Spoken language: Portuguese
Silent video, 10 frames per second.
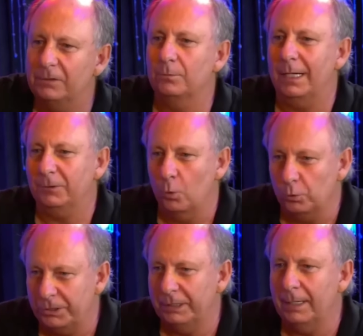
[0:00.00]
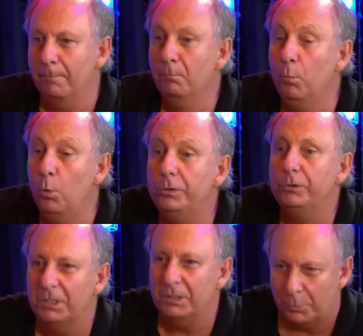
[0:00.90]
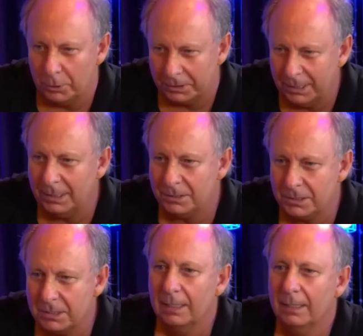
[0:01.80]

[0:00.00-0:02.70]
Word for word: uma doutrina muito importante,